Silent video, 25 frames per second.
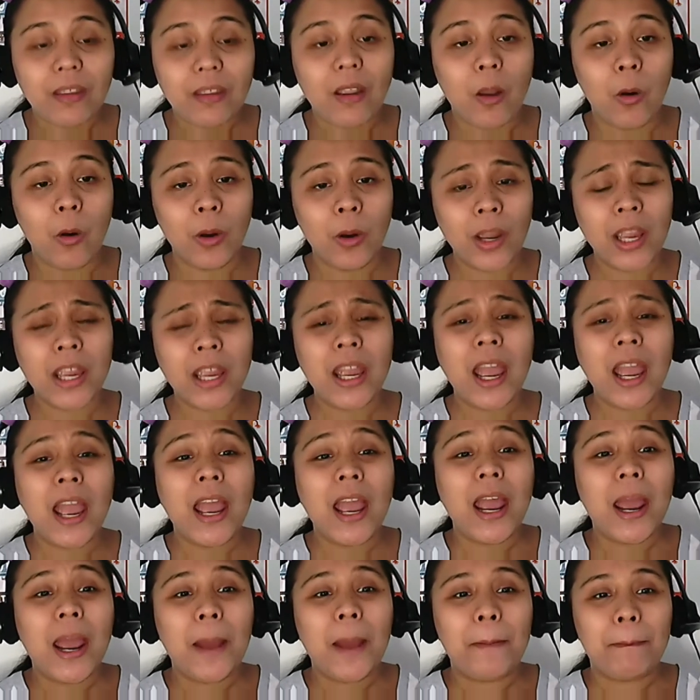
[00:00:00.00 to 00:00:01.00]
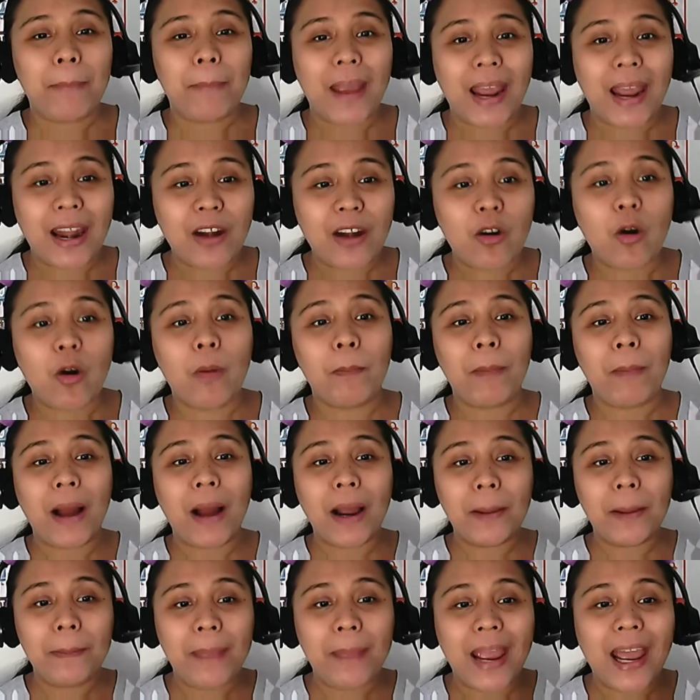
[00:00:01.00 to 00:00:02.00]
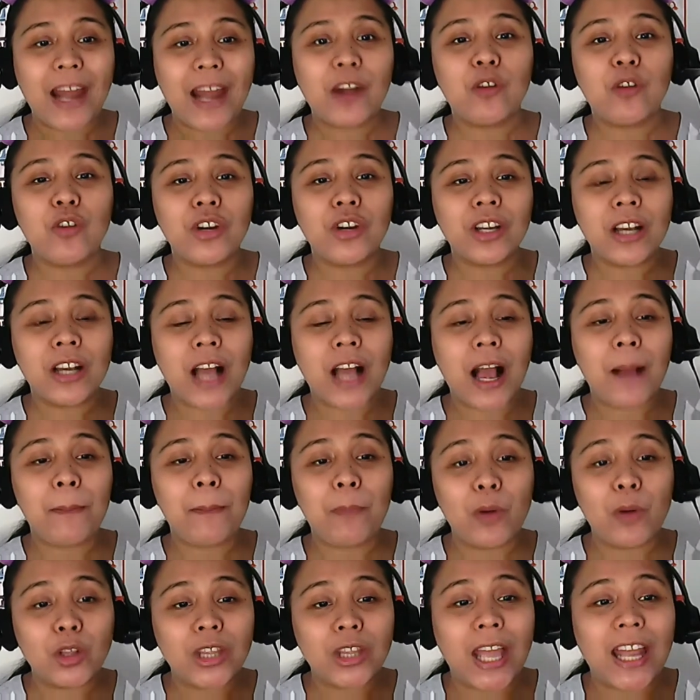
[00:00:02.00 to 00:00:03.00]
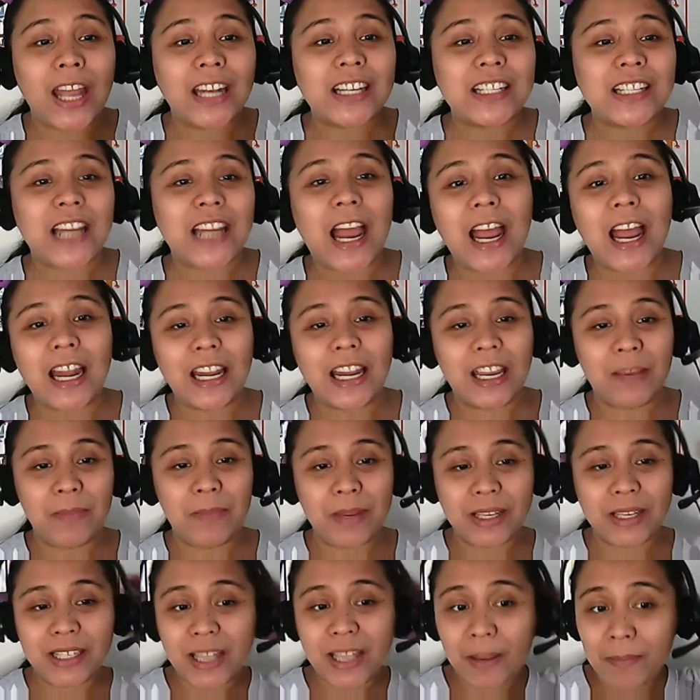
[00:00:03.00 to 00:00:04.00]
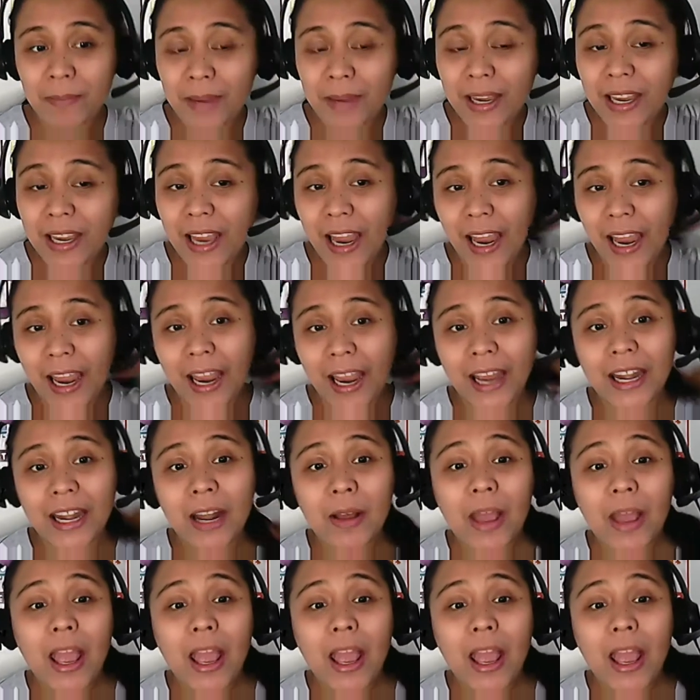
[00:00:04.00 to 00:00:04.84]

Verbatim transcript: Okay? Pero, pag meron kang potential, ibig sabihin,